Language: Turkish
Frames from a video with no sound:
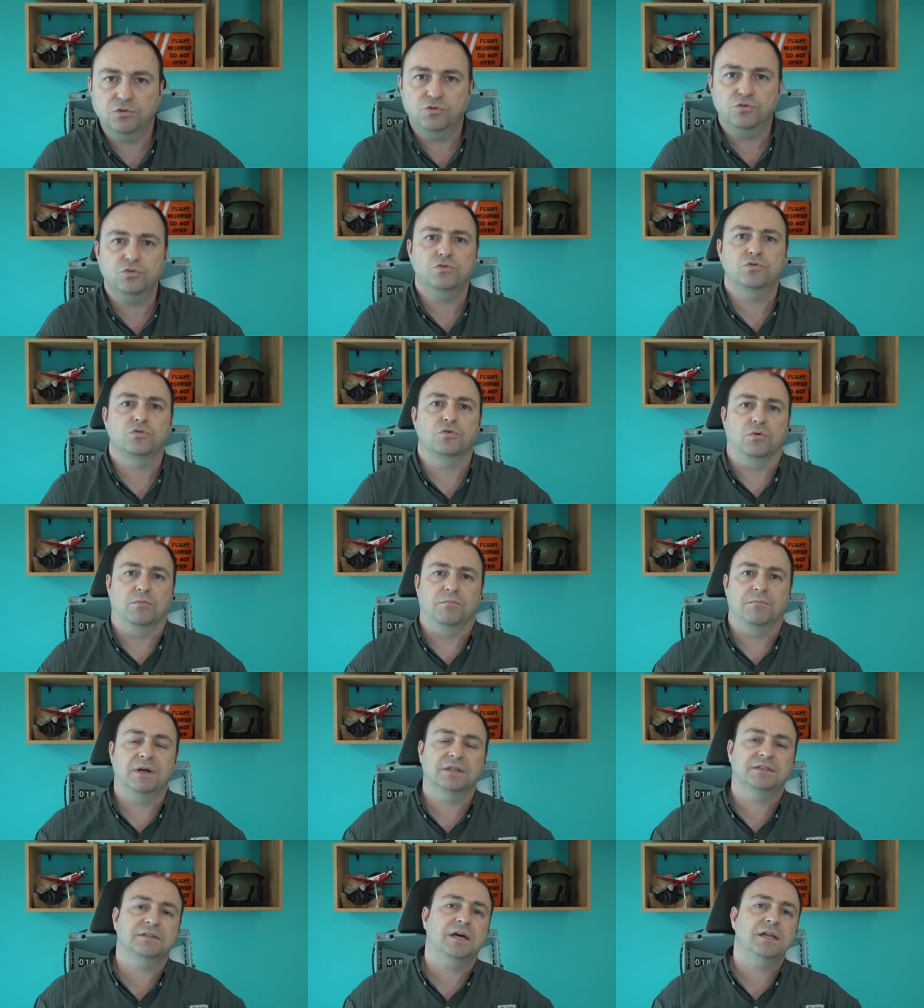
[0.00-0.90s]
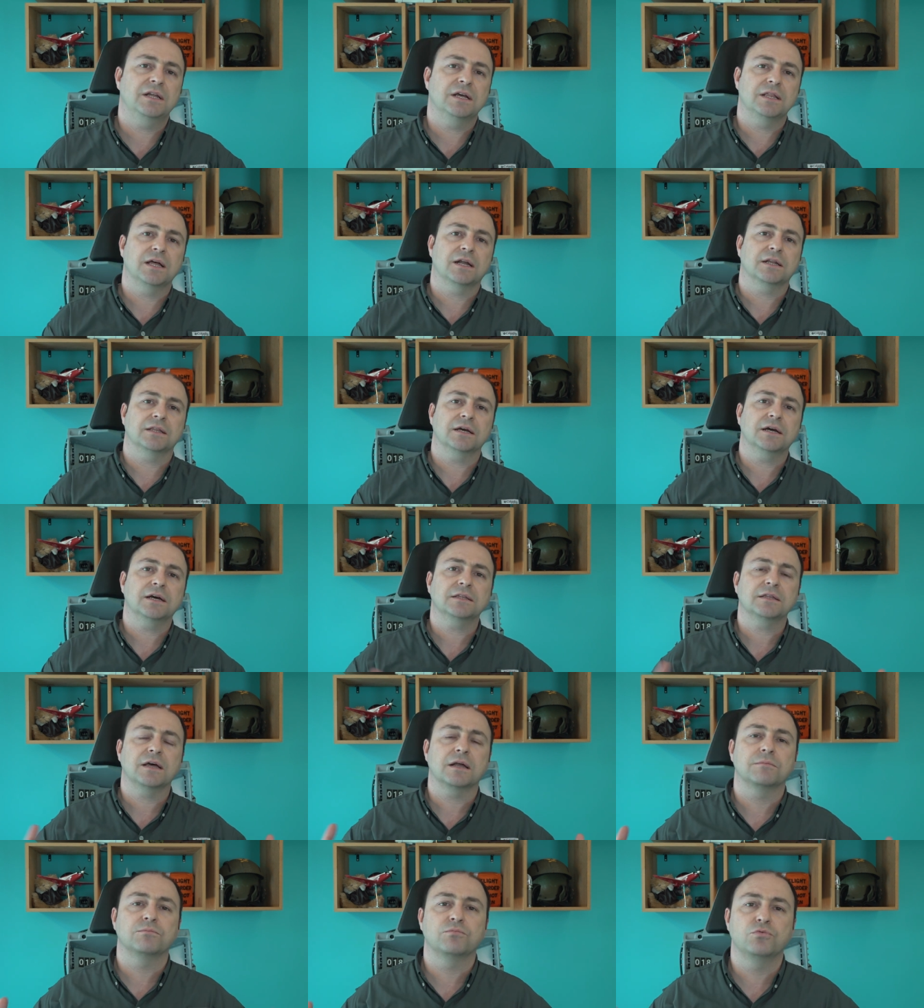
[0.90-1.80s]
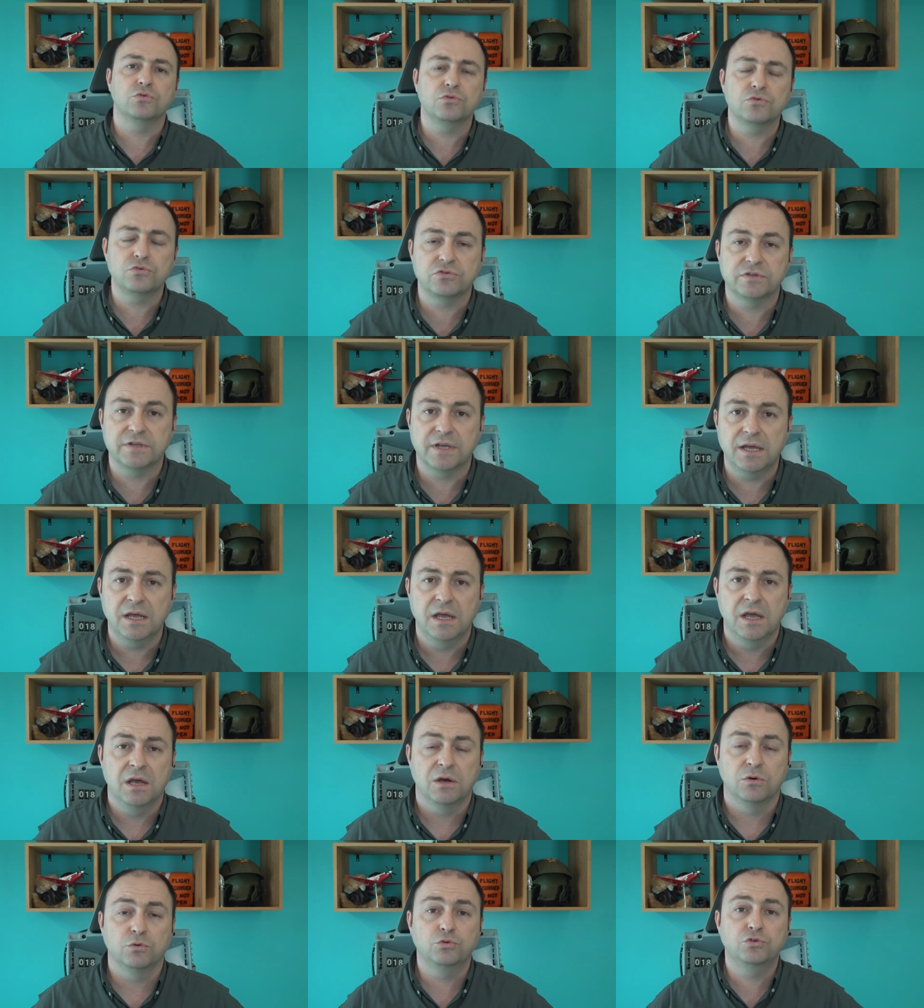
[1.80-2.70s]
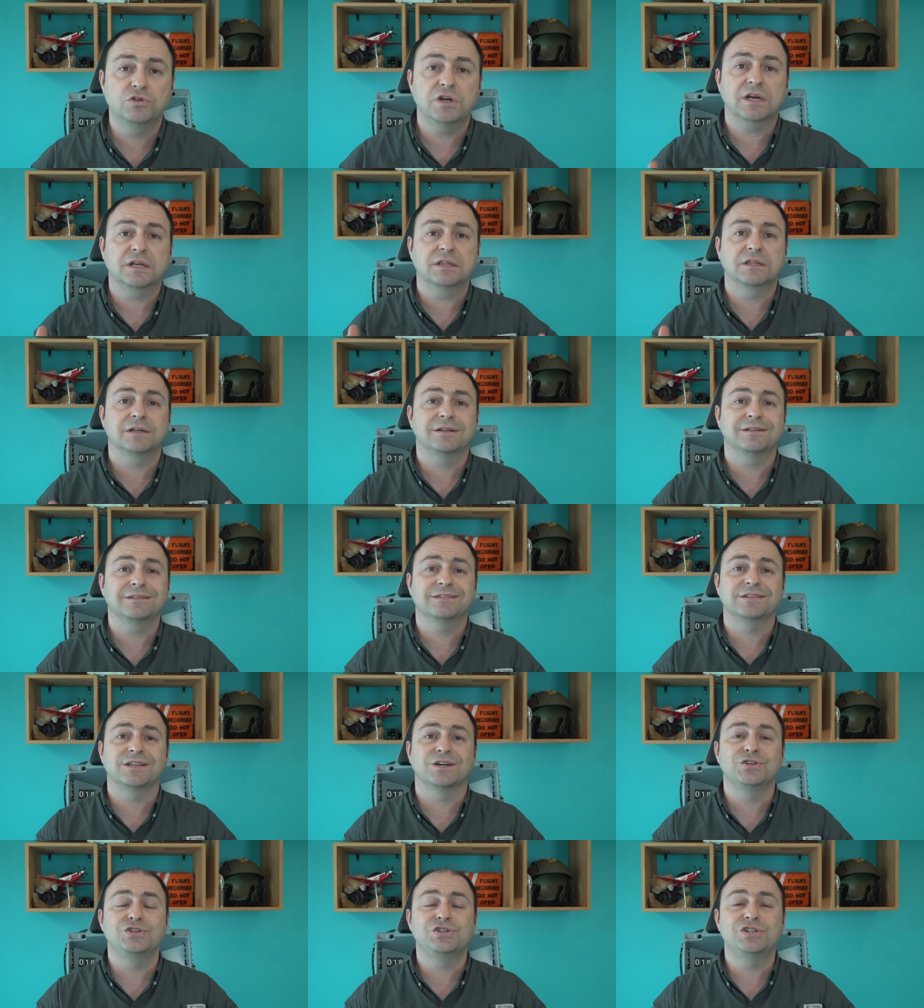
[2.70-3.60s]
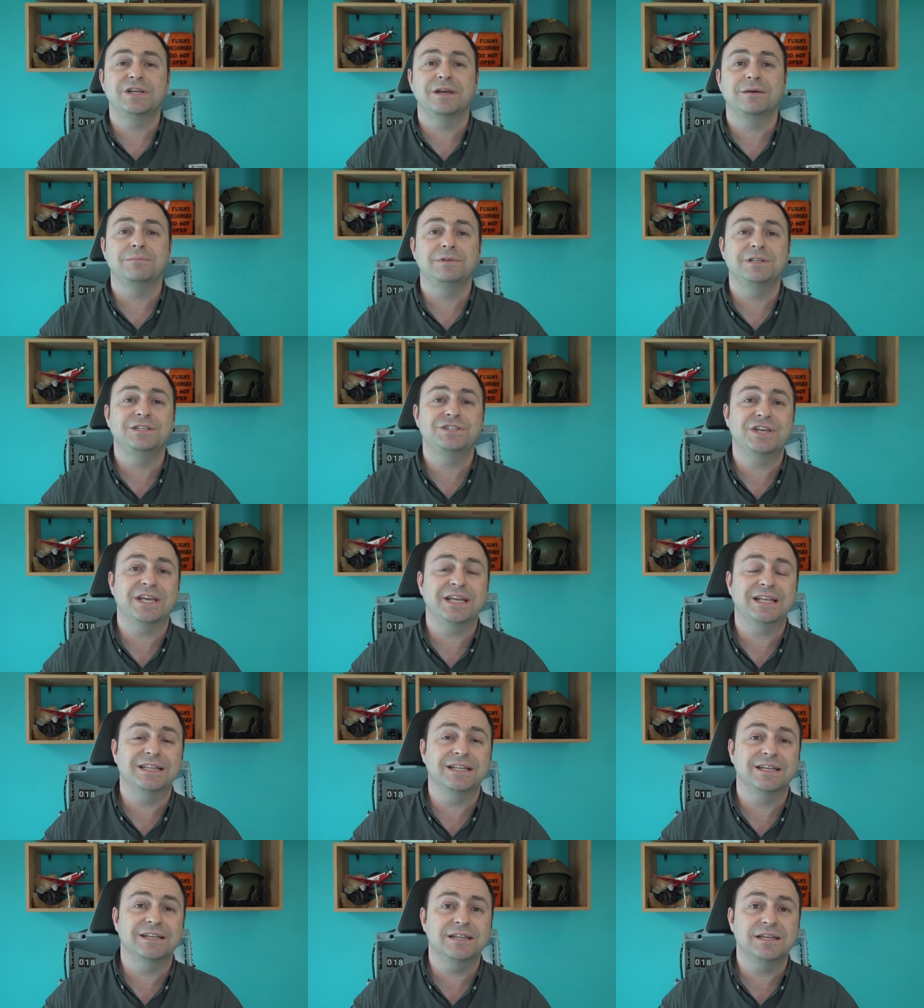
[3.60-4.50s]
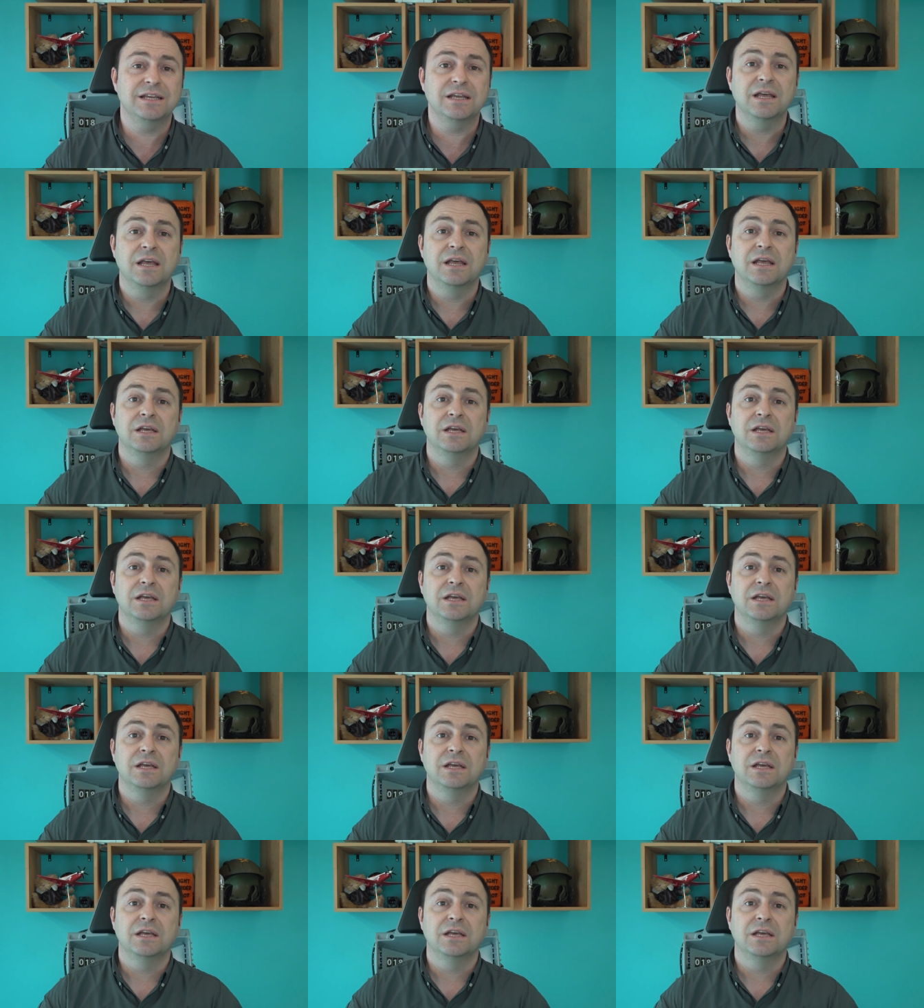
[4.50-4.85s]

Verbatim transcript: Çünkü bataryalar ne kadar büyürse uçakların taşıyabilecekleri